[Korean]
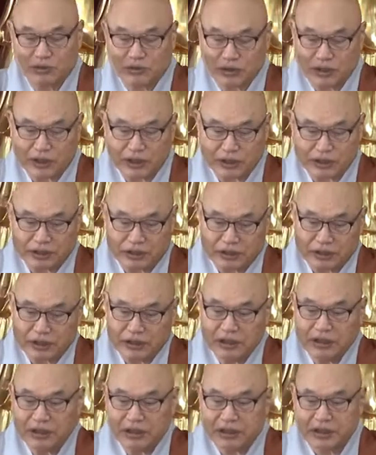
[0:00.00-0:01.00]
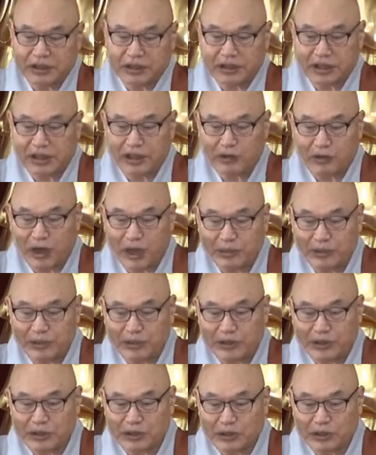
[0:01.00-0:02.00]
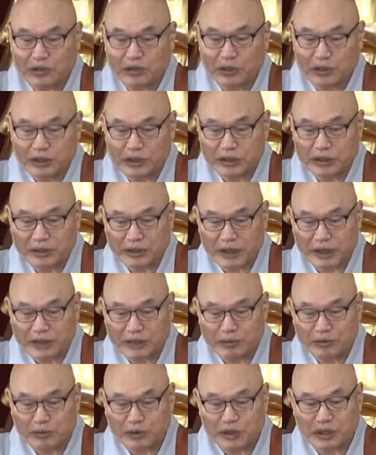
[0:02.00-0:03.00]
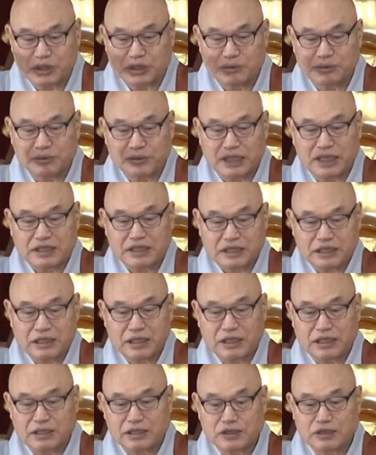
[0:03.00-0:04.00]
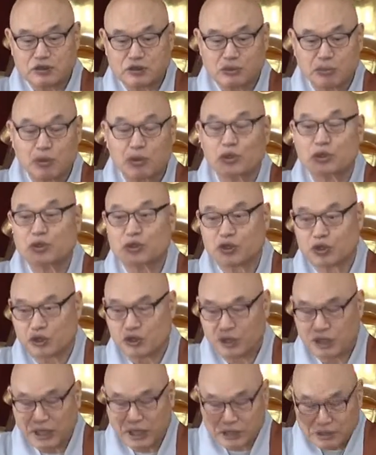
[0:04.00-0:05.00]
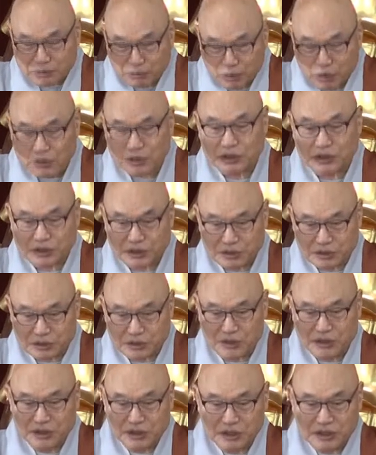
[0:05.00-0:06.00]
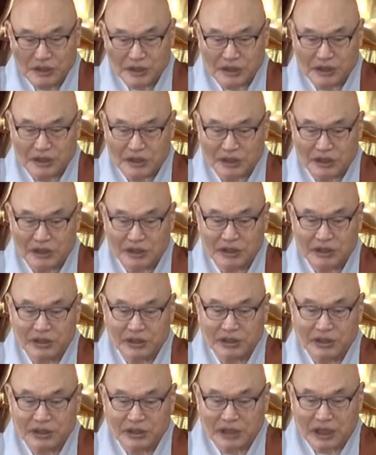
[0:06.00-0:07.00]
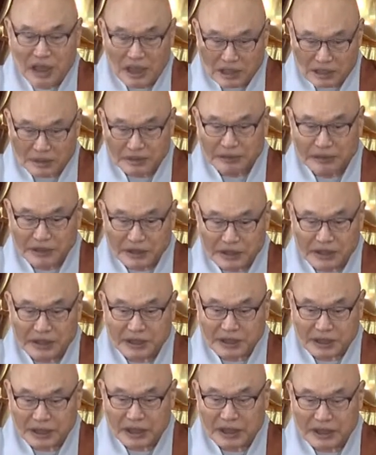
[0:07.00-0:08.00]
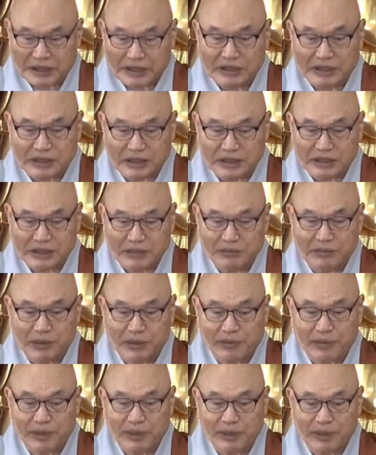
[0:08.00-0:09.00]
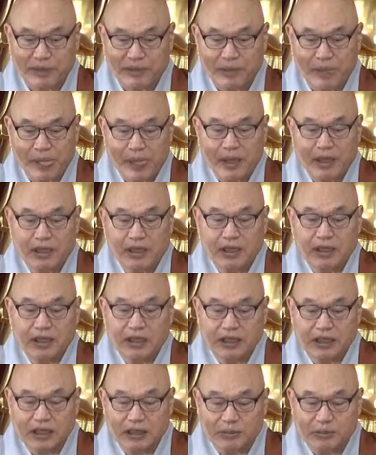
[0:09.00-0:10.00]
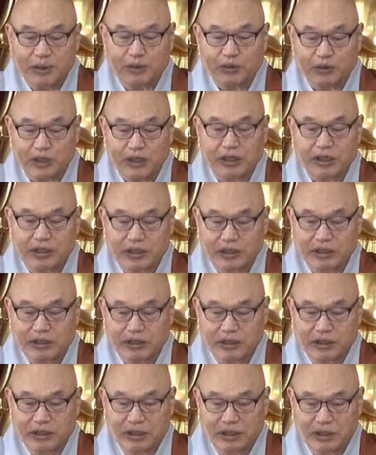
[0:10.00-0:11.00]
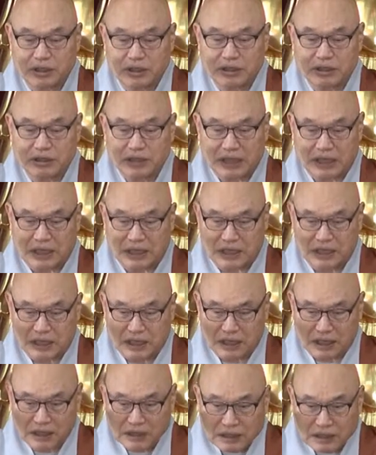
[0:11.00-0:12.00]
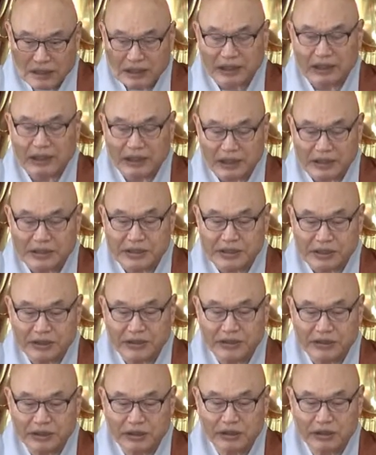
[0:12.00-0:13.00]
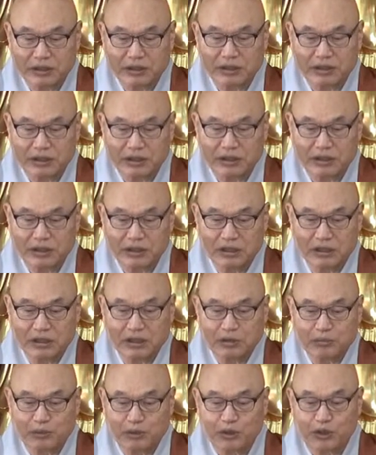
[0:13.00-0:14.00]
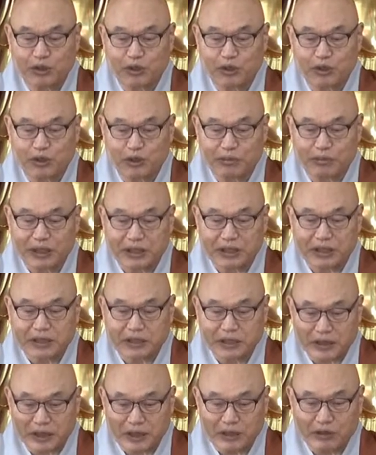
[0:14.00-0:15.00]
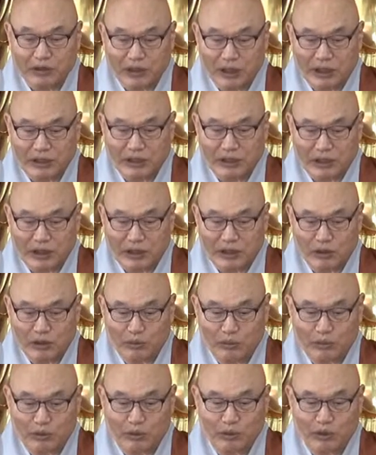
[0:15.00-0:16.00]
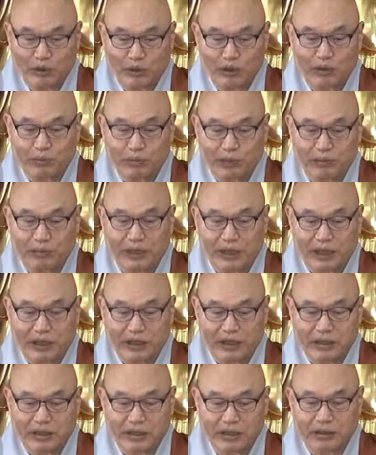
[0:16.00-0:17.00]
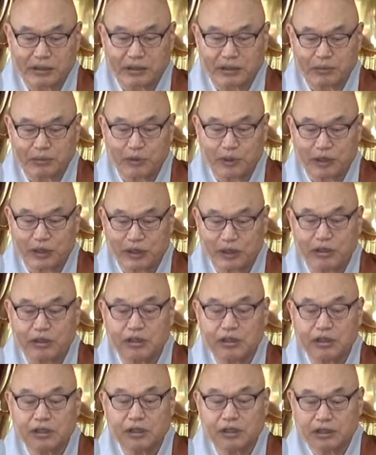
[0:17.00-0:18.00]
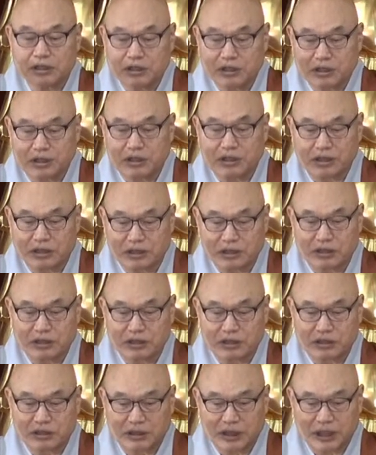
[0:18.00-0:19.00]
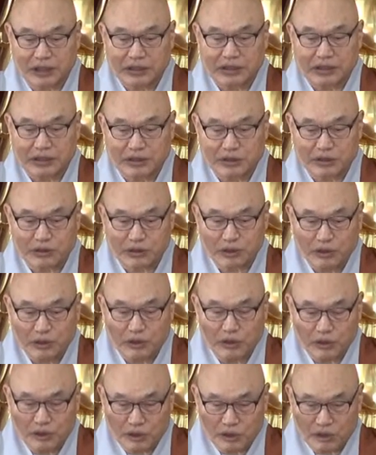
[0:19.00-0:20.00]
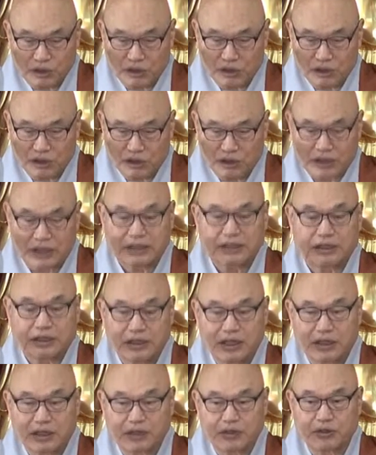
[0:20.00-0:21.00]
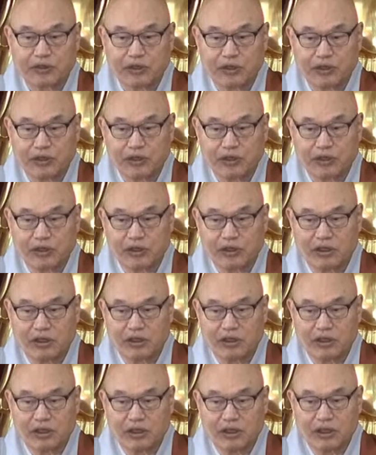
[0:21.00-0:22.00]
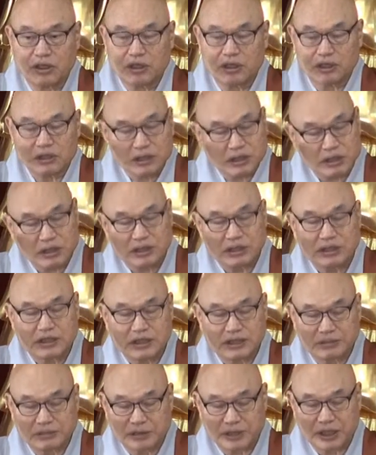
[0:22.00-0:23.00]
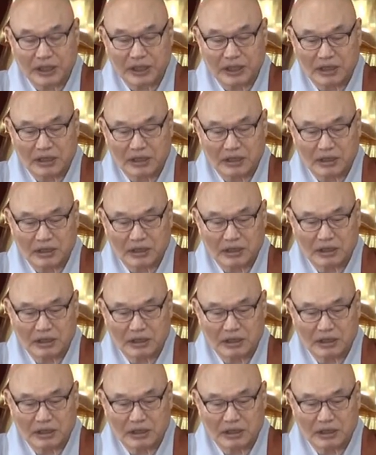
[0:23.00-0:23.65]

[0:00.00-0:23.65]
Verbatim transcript: 우리는 이렇게 환경을 들고 있어도 아직 부처님이 나타나 있는 줄 모르죠. 아직 못 느끼죠. 어, 가끔은 느낄 때가 있을 것입니다만 이미 우리는 어, 다 나타나 있어요. 어, 불교를 믿기 전에도 나타나 있고 불교를 비방하는 어떤 뭐 어, 그런 어떤 그 단체에서도 어, 나타나 있고 어, 그런 이치입니다.